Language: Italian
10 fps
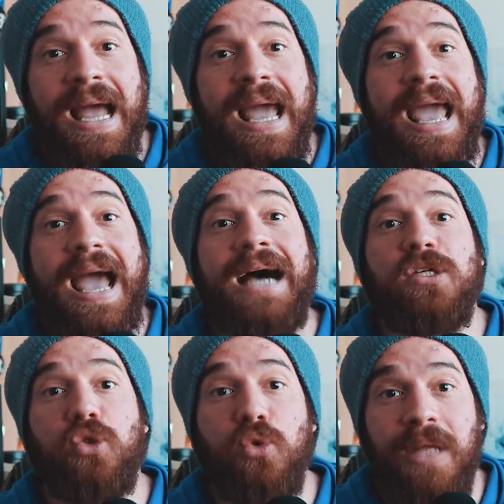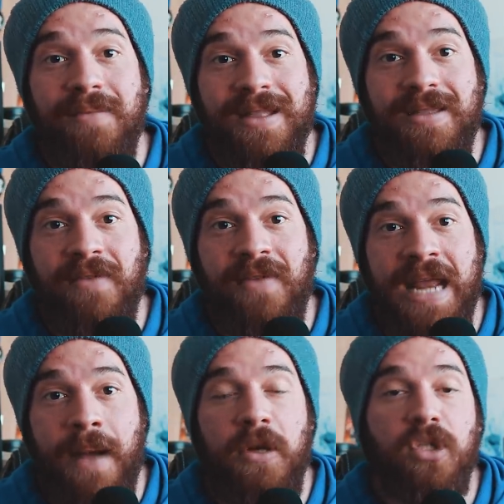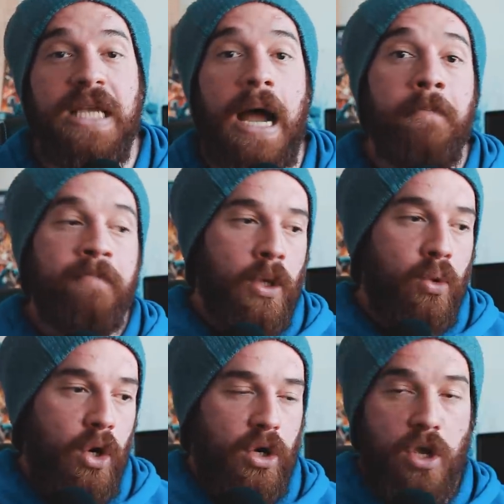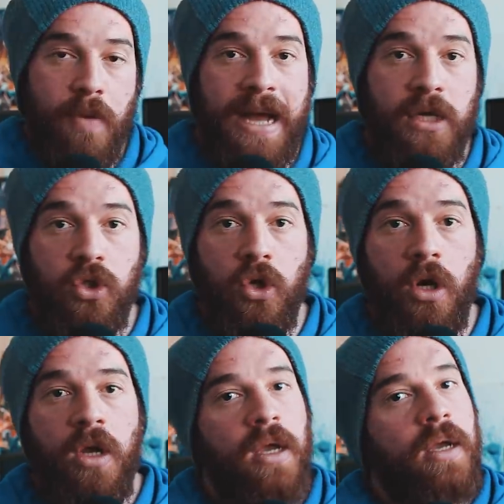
è assolutamente variabile, ossia quello che io mangio